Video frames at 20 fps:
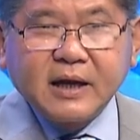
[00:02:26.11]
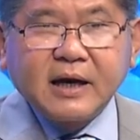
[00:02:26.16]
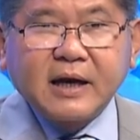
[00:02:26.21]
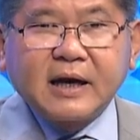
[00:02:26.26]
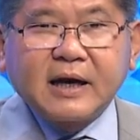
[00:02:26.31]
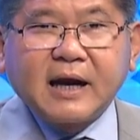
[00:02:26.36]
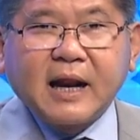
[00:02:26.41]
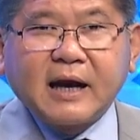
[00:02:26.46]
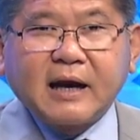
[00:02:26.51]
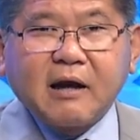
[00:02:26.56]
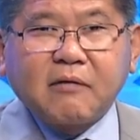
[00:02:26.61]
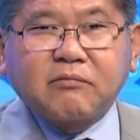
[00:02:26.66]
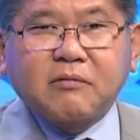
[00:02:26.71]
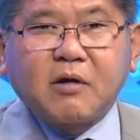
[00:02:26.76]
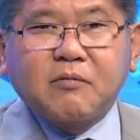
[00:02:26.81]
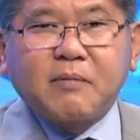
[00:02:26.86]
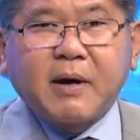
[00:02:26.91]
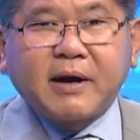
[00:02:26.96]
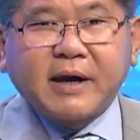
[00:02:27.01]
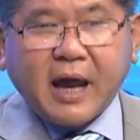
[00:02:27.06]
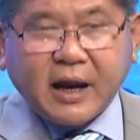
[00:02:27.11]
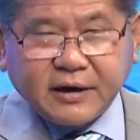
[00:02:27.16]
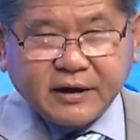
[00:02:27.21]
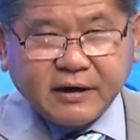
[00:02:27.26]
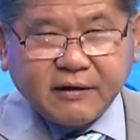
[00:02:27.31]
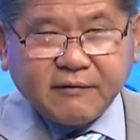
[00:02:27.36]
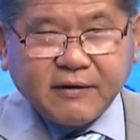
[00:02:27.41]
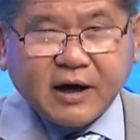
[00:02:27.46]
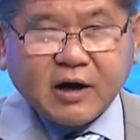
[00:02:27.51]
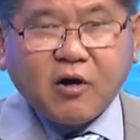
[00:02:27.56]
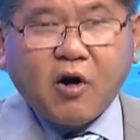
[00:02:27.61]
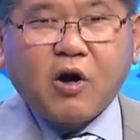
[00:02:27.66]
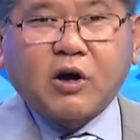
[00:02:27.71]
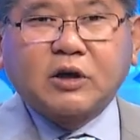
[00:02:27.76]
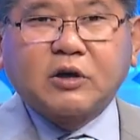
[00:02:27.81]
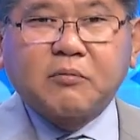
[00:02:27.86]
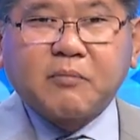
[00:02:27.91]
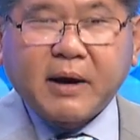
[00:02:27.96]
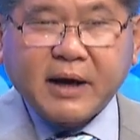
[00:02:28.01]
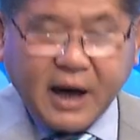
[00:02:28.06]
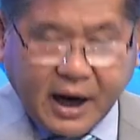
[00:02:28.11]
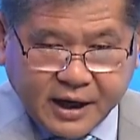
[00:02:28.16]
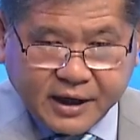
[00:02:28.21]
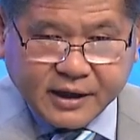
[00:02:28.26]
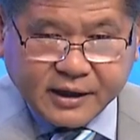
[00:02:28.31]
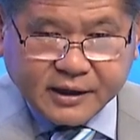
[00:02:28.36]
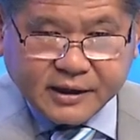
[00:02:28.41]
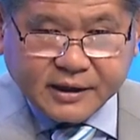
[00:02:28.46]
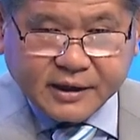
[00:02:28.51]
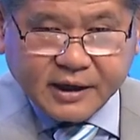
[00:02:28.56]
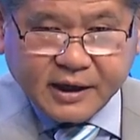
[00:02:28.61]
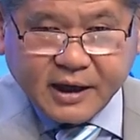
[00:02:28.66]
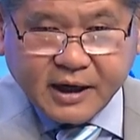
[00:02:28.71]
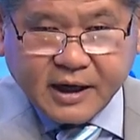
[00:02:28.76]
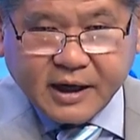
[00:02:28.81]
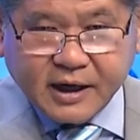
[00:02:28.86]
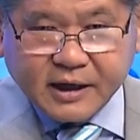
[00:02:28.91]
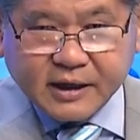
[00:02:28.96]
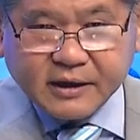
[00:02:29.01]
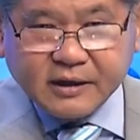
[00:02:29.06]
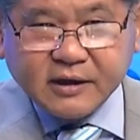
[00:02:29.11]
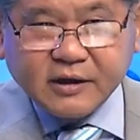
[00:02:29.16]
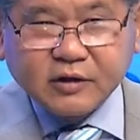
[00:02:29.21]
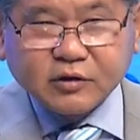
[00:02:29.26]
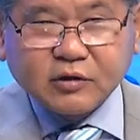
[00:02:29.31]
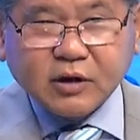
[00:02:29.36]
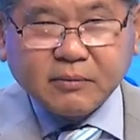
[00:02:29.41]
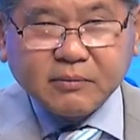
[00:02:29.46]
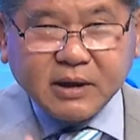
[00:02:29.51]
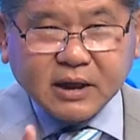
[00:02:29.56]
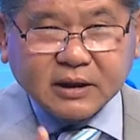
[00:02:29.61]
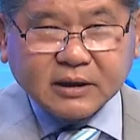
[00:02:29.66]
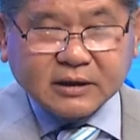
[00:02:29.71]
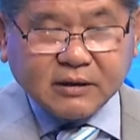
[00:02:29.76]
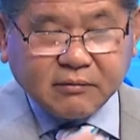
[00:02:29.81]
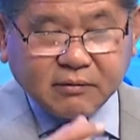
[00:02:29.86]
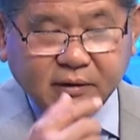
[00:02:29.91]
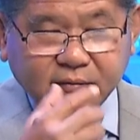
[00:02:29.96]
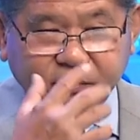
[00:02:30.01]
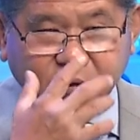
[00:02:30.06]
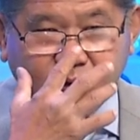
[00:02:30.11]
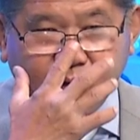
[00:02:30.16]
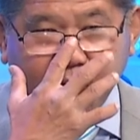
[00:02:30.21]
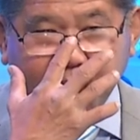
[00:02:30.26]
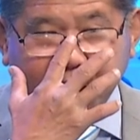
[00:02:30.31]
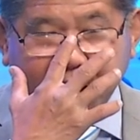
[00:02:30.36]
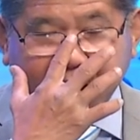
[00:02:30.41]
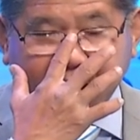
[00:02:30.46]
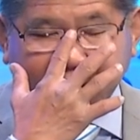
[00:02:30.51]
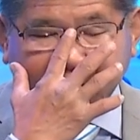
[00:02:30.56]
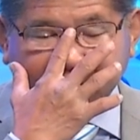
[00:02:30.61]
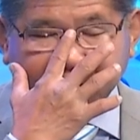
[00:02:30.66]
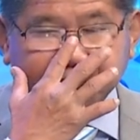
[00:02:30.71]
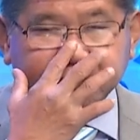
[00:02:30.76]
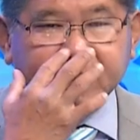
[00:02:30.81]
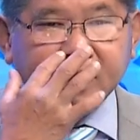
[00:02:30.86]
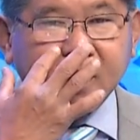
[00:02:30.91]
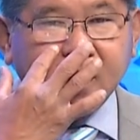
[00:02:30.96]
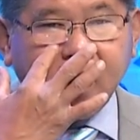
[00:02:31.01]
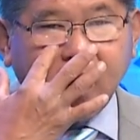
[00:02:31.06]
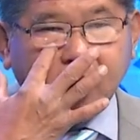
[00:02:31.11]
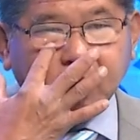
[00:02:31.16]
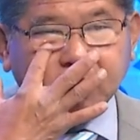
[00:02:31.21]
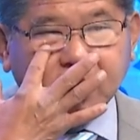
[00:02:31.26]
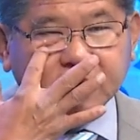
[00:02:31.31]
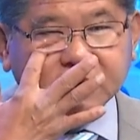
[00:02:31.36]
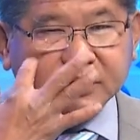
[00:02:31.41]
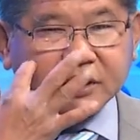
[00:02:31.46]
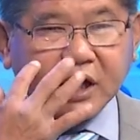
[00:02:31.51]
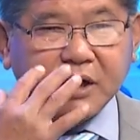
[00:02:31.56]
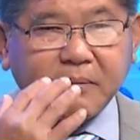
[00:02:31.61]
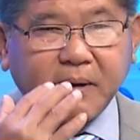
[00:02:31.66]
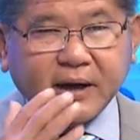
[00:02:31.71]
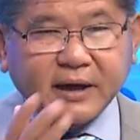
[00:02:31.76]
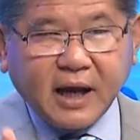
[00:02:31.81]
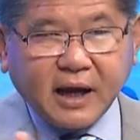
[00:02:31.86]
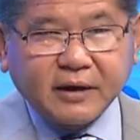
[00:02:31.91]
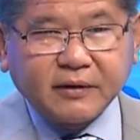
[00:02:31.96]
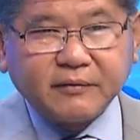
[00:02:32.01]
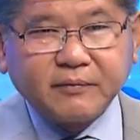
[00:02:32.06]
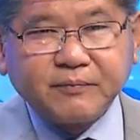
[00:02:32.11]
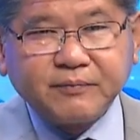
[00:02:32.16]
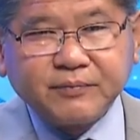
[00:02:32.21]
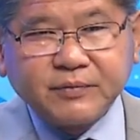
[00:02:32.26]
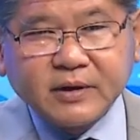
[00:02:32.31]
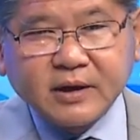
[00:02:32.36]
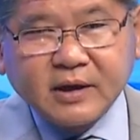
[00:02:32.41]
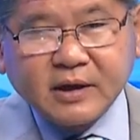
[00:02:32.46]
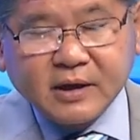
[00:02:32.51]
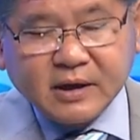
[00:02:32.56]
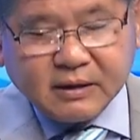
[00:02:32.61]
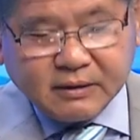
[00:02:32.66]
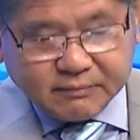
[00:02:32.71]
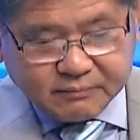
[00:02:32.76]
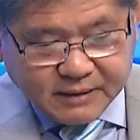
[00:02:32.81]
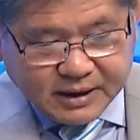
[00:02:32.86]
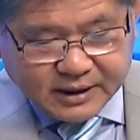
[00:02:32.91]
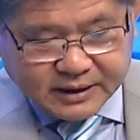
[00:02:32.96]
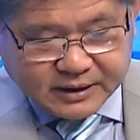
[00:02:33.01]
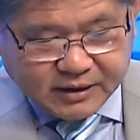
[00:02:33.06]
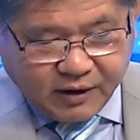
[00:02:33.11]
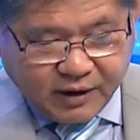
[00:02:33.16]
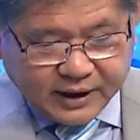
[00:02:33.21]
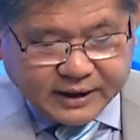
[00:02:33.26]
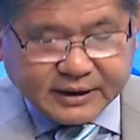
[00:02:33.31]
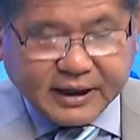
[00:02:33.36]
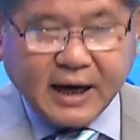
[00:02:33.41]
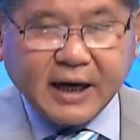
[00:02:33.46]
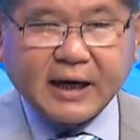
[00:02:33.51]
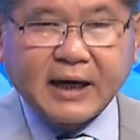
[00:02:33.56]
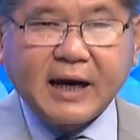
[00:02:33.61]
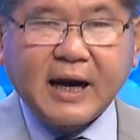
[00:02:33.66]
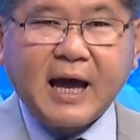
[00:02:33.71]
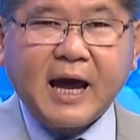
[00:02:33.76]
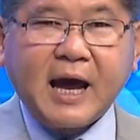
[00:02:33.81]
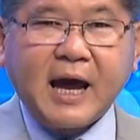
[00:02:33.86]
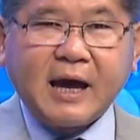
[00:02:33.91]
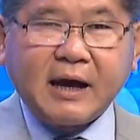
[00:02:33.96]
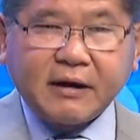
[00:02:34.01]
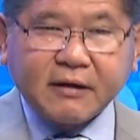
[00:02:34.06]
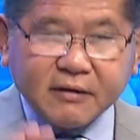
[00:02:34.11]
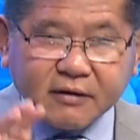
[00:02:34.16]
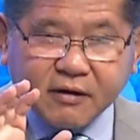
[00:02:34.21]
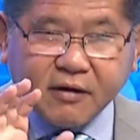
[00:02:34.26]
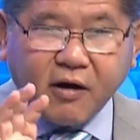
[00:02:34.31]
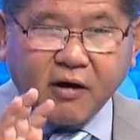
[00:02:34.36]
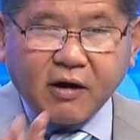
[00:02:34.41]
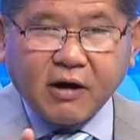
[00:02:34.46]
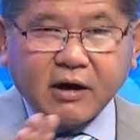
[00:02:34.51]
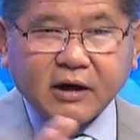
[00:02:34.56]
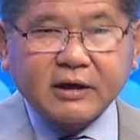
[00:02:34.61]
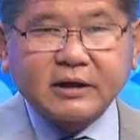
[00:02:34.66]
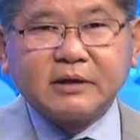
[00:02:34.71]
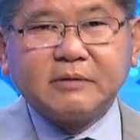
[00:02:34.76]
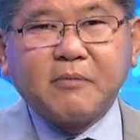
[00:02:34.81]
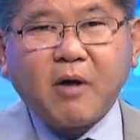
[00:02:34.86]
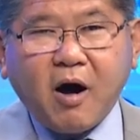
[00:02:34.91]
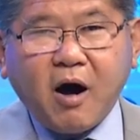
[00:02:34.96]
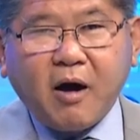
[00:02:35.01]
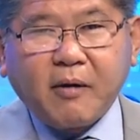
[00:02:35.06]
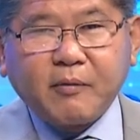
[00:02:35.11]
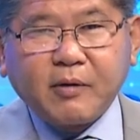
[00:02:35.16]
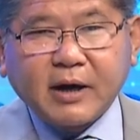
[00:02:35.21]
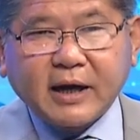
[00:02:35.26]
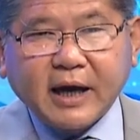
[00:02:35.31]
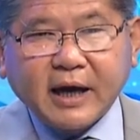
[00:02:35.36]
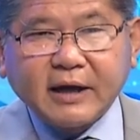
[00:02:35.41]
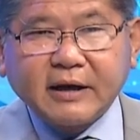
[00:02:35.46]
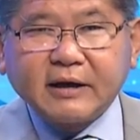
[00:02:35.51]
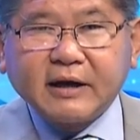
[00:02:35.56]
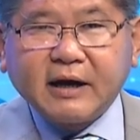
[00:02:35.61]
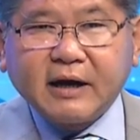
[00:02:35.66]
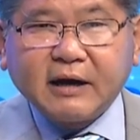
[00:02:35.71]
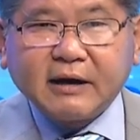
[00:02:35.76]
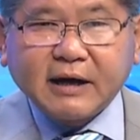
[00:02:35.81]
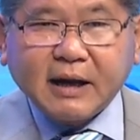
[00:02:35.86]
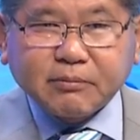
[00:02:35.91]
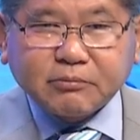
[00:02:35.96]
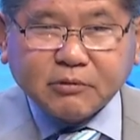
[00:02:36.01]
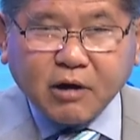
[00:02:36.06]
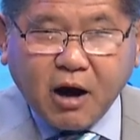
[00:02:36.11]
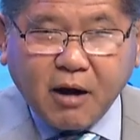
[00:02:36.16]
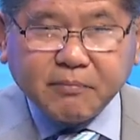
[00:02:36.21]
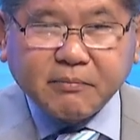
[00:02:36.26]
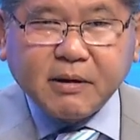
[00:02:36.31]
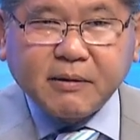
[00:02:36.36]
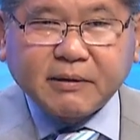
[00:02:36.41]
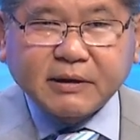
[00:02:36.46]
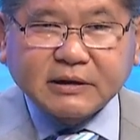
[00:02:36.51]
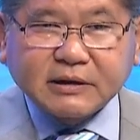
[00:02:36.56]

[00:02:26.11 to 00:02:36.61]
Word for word: là lock ông Biden và con ông Biden. Đó. Chúng ta biết trong cái vụ mà ông Hunter Biden bị nói rằng là có đi bỏ một cái ờ, laptop ở cái